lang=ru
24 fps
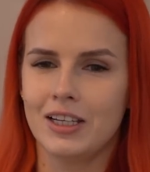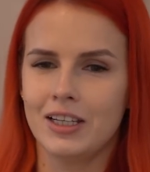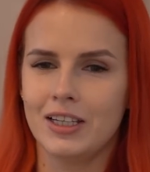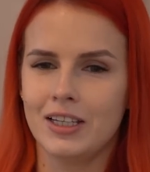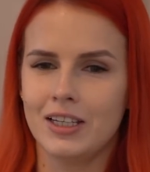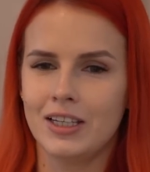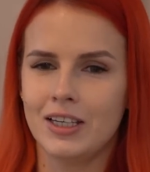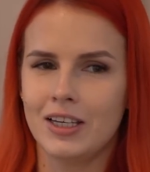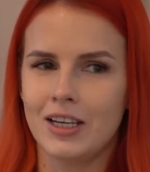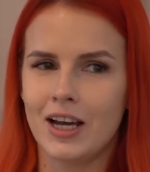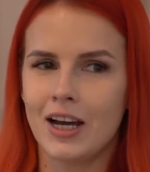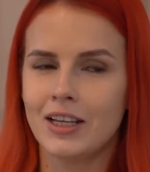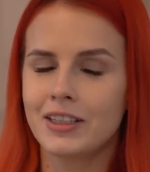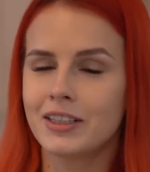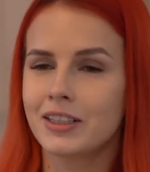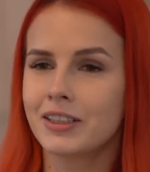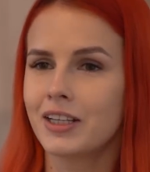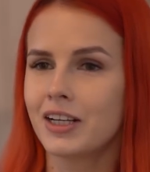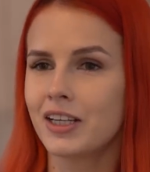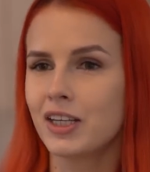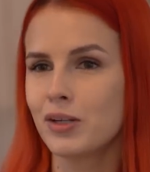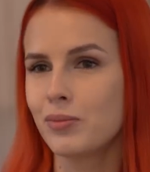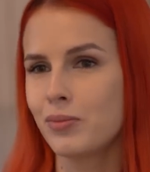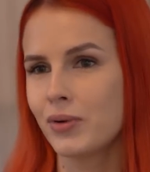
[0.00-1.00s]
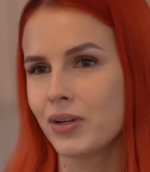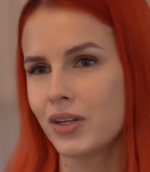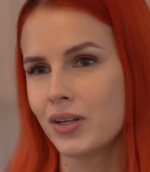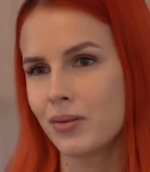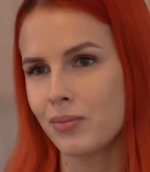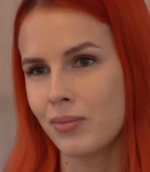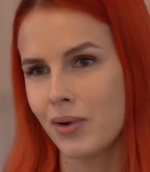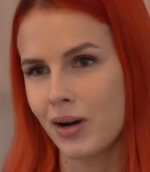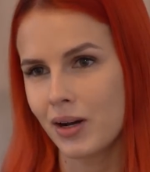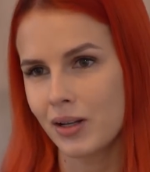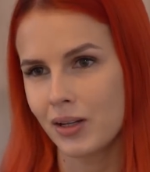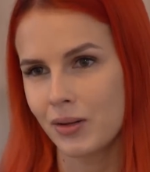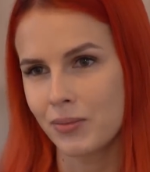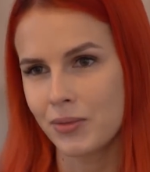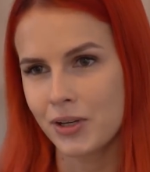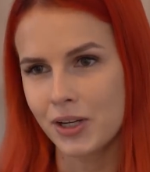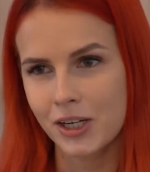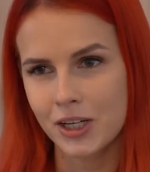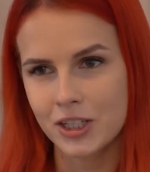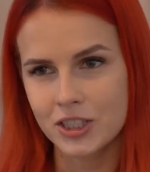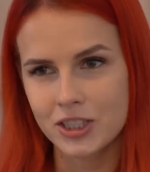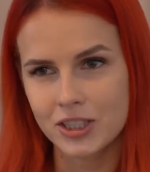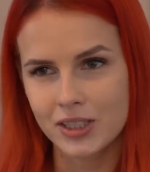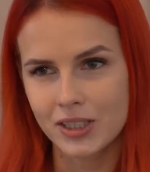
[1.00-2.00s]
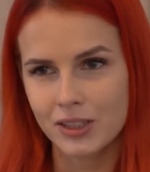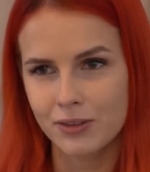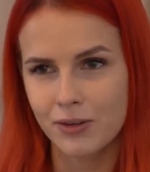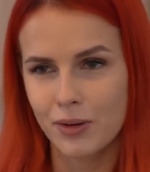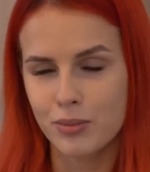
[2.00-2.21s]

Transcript: И я тогда не понимала. Мне кажется,